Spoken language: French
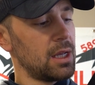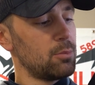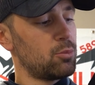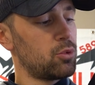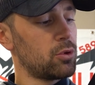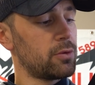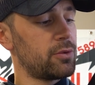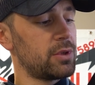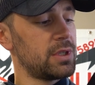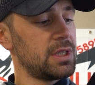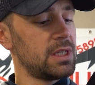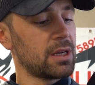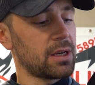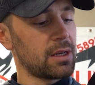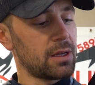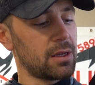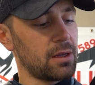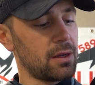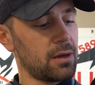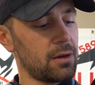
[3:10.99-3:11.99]
pour venir
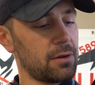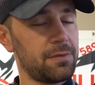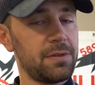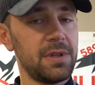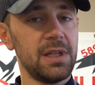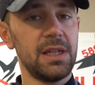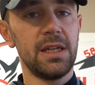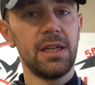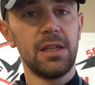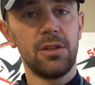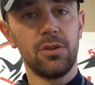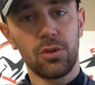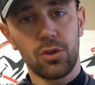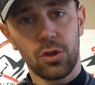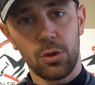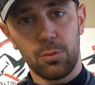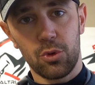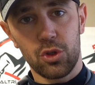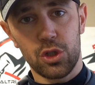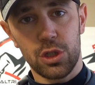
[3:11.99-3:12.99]
enfiler
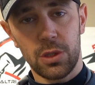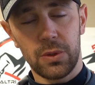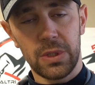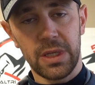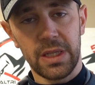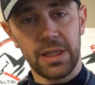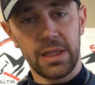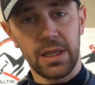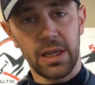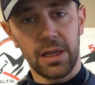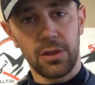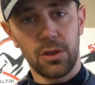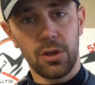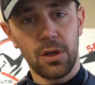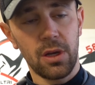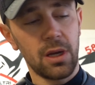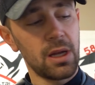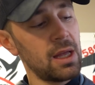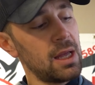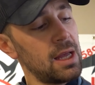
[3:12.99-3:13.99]
notre poche à eau à l'intérieur